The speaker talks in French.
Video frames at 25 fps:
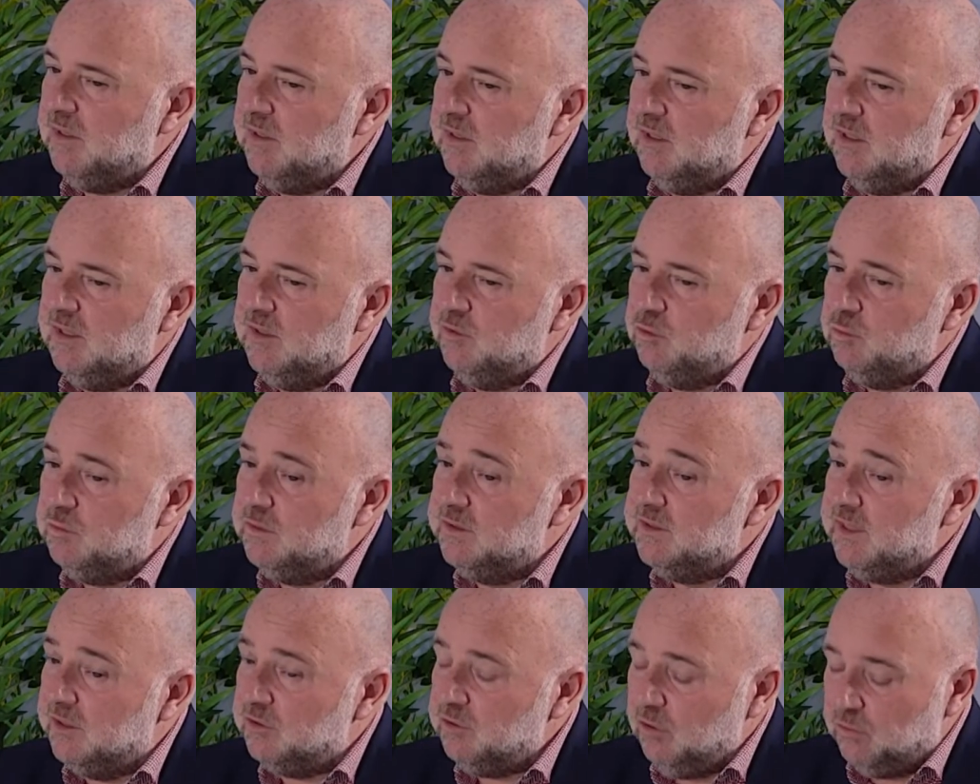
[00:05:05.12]
les
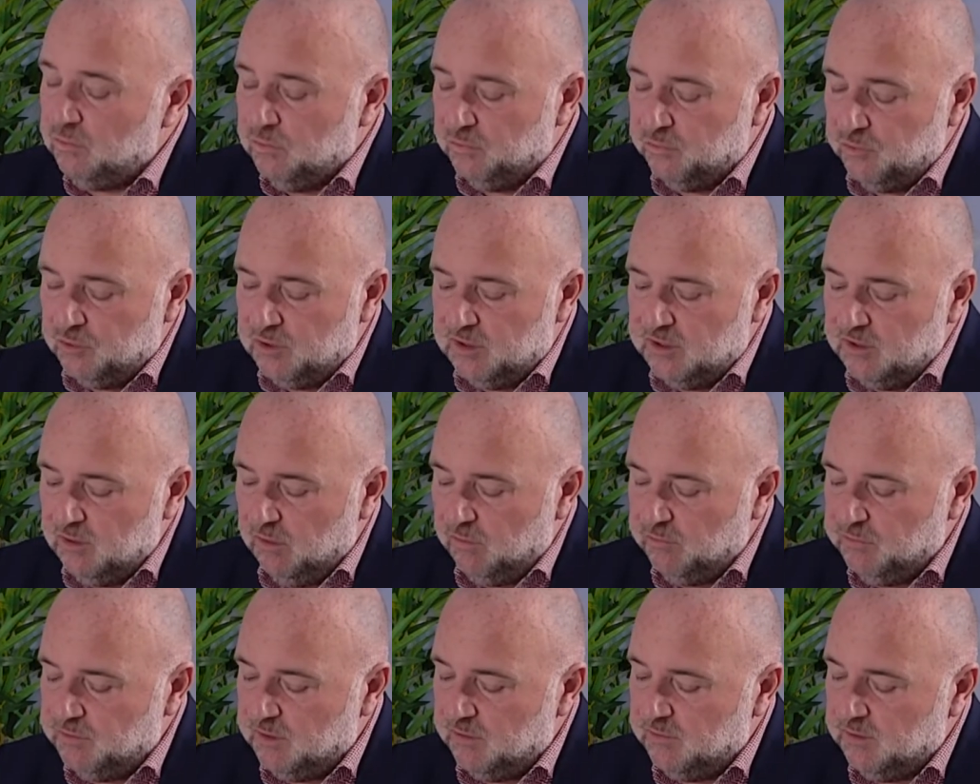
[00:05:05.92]
utilisateurs, donc vos
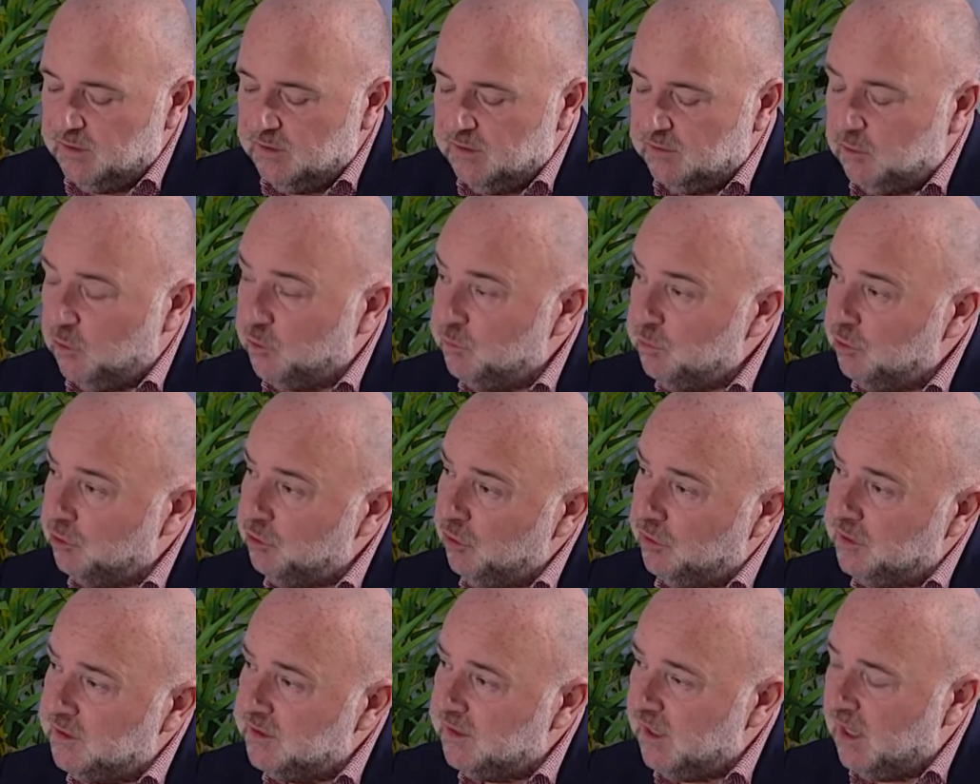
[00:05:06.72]
clients, vous avez des
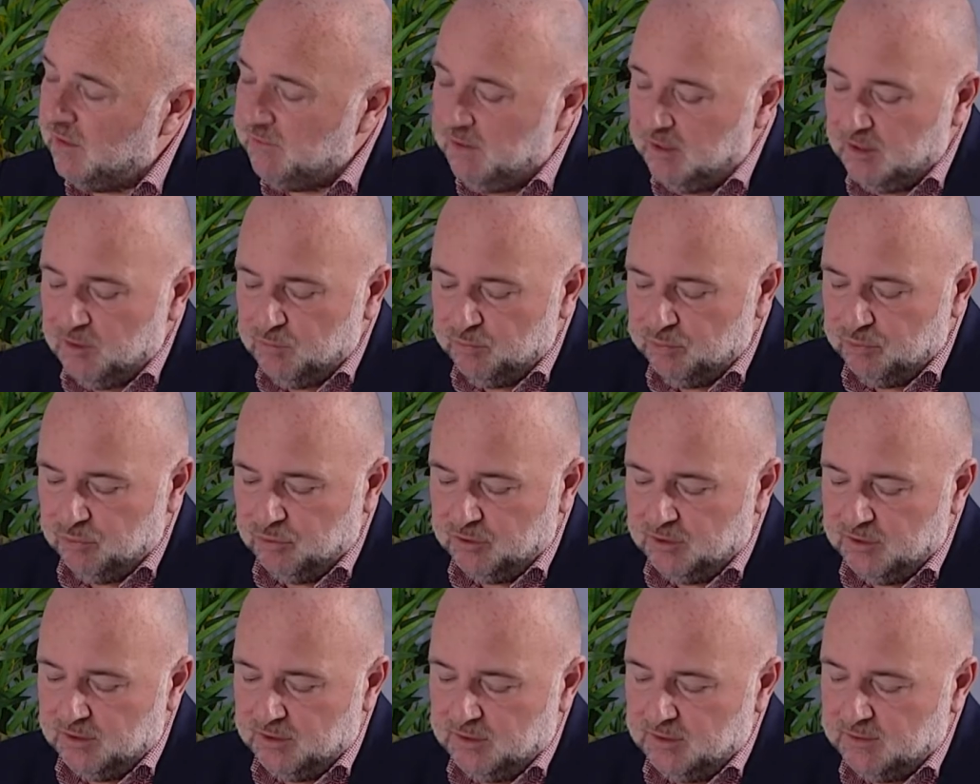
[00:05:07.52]
transporteurs qui travaillent
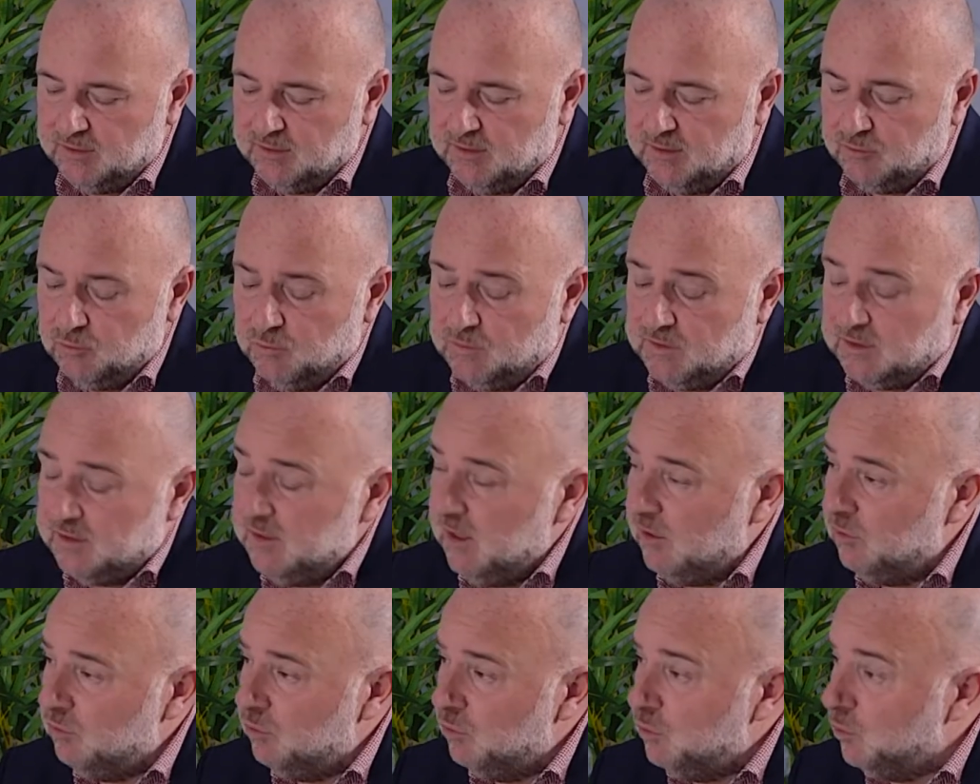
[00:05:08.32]
pour des
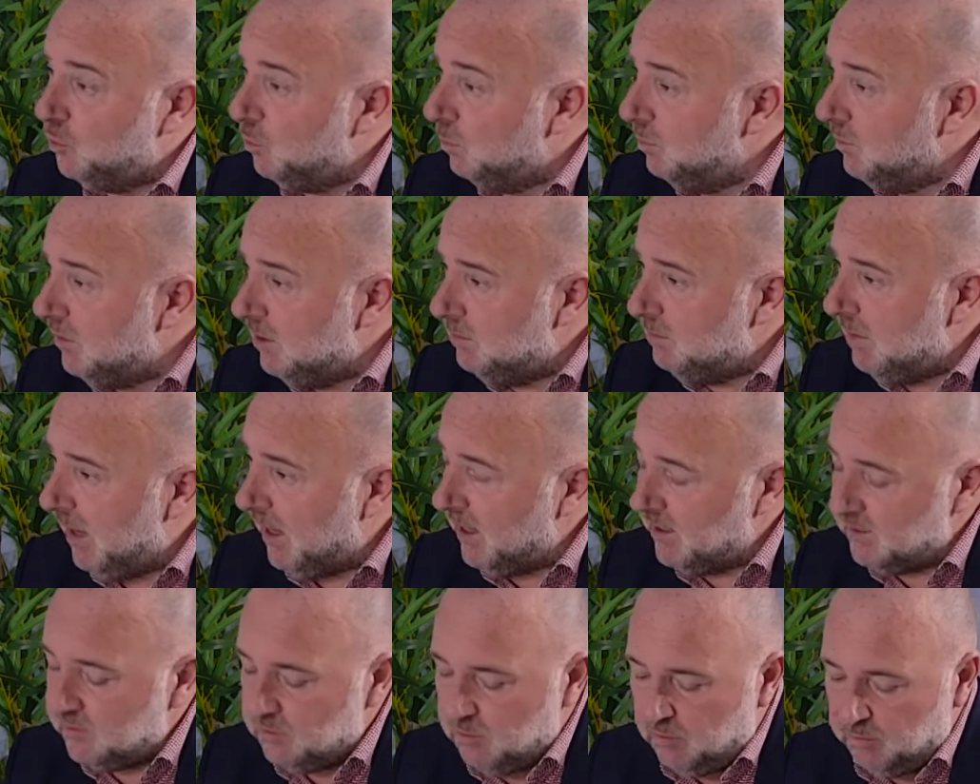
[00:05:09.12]
industriels de l'automobile
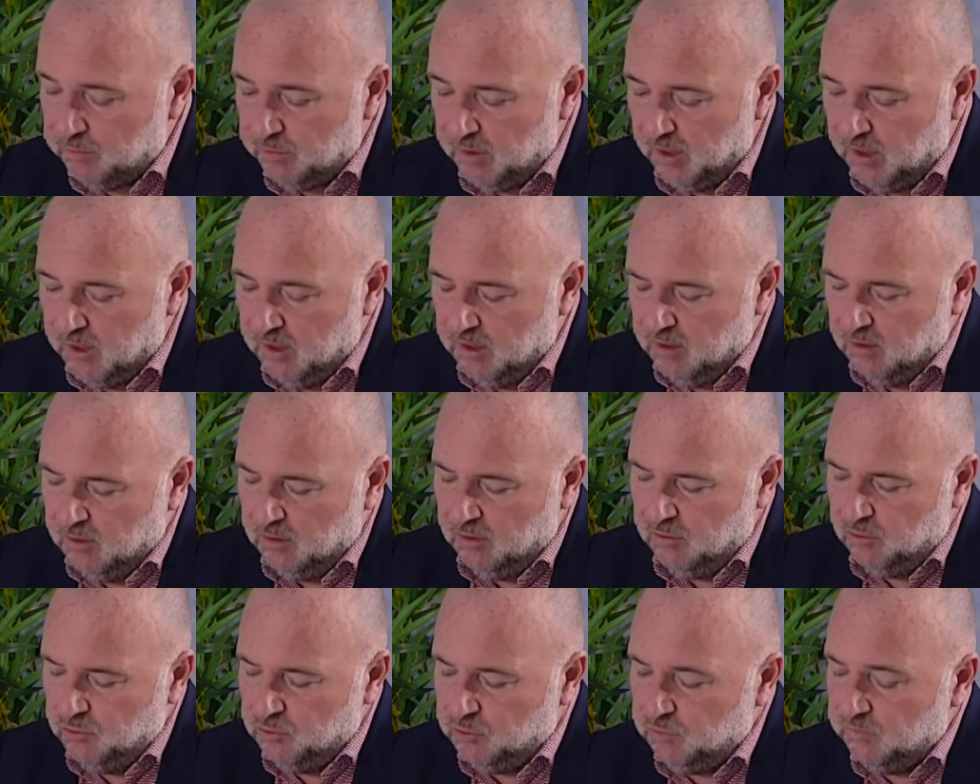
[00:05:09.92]
par exemple,
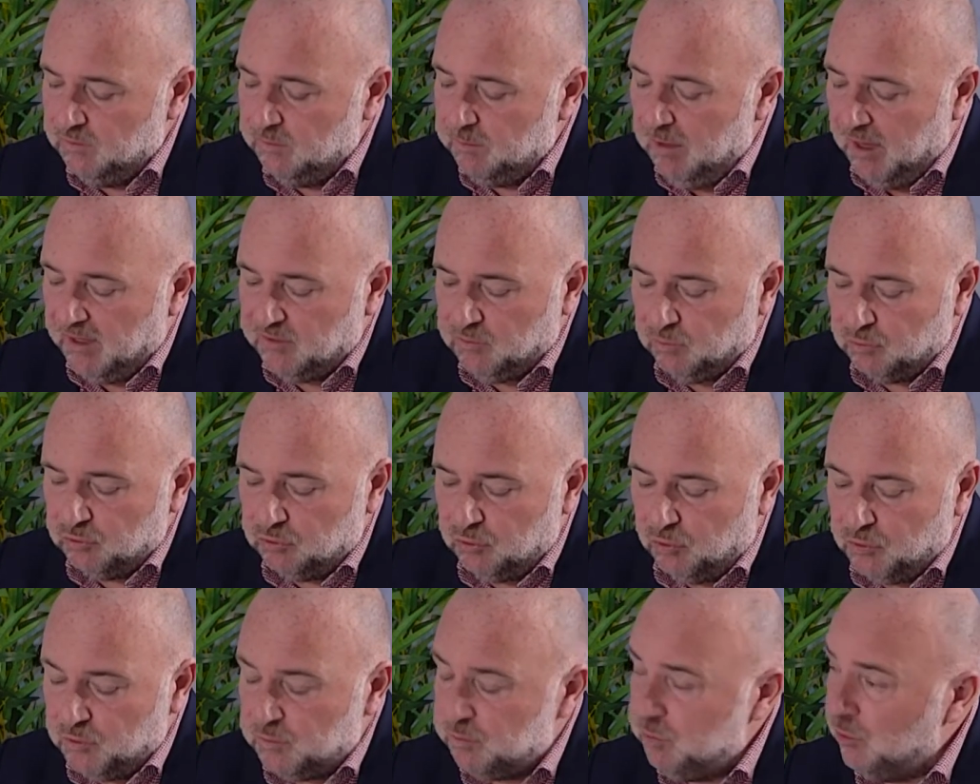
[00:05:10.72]
euh, le suivi par exemple de
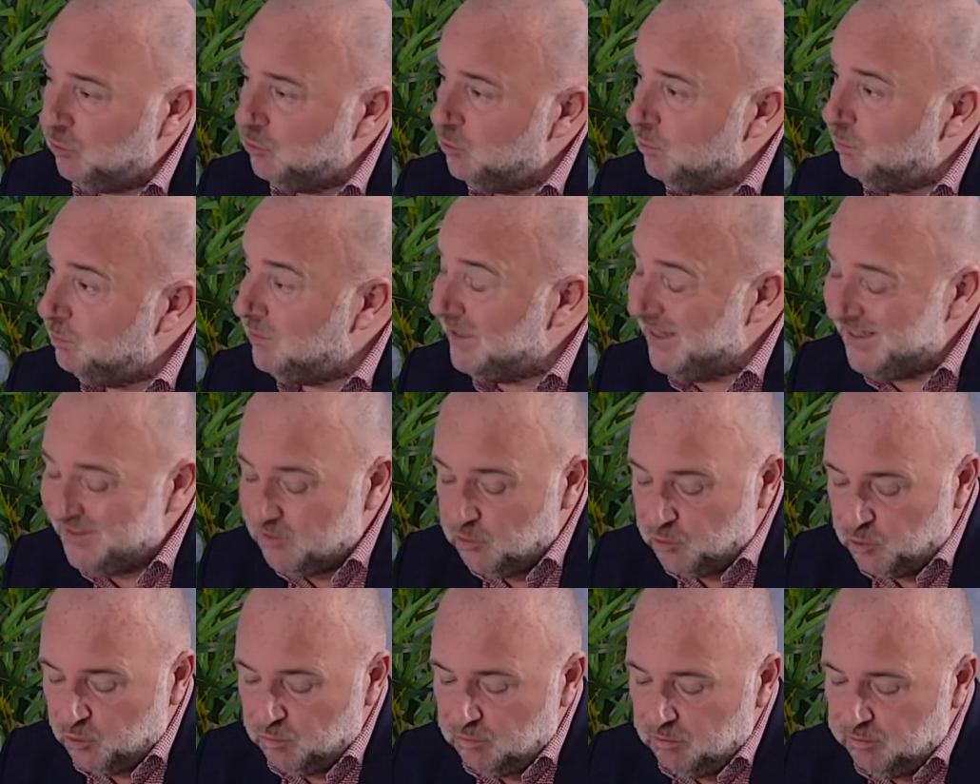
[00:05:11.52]
transport de
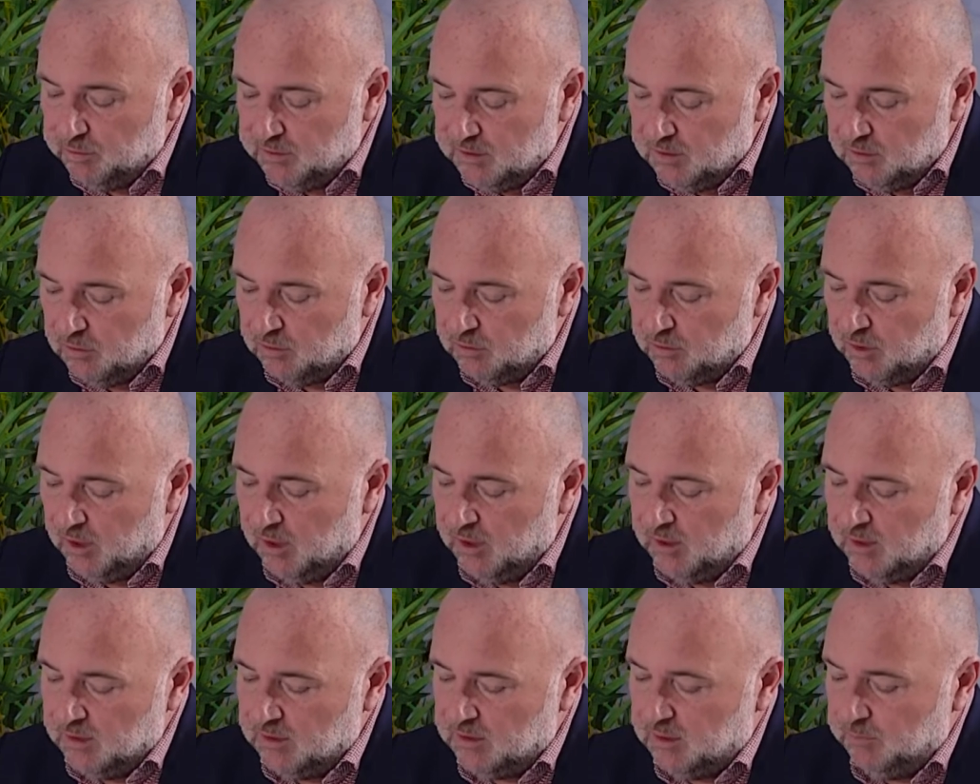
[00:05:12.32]
pièces automobiles euh,
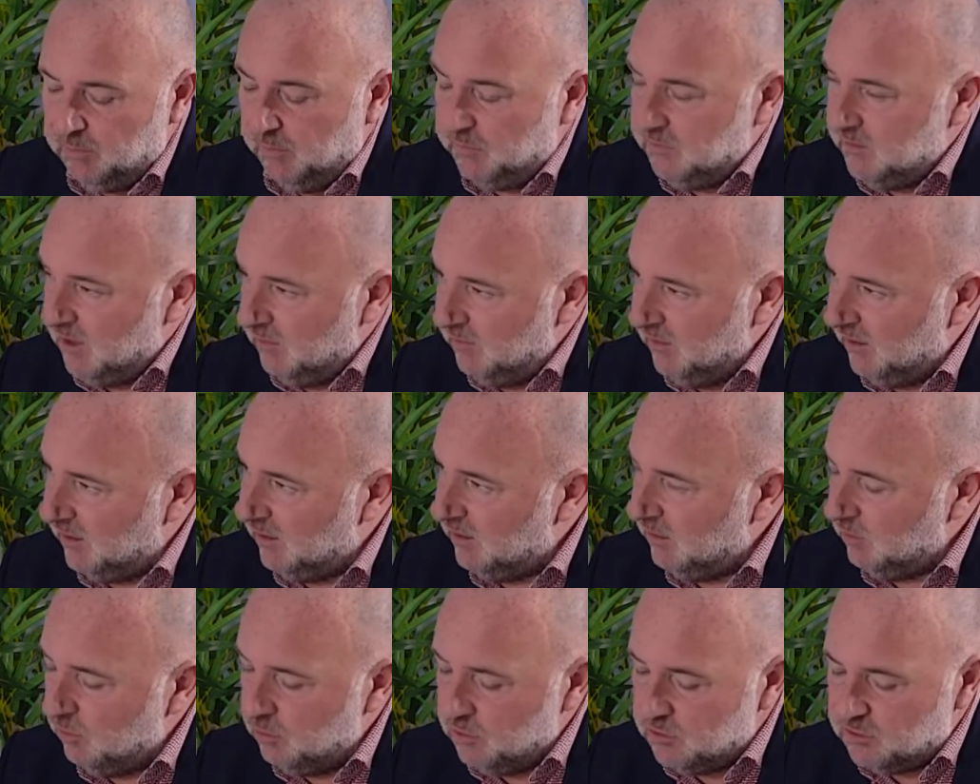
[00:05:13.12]
qui peuvent
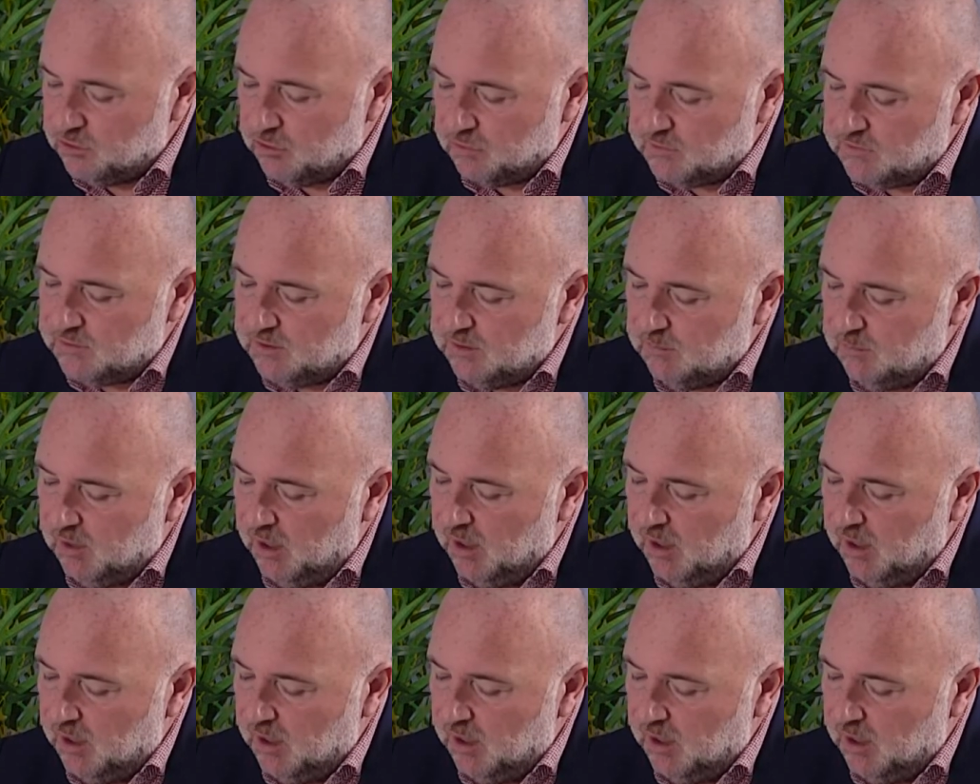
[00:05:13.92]
s'avérer sensibles.